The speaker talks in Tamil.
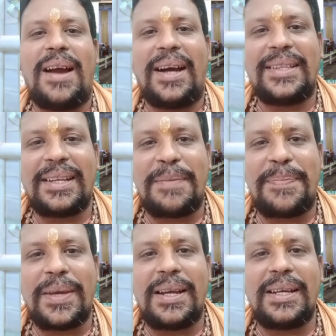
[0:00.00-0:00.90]
அதற்கு
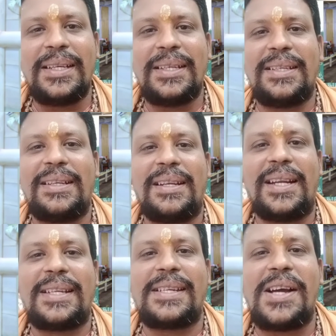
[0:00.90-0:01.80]
பிறகு
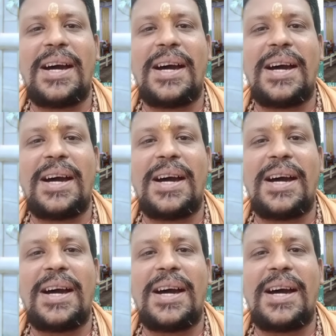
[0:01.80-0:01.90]
லட்ச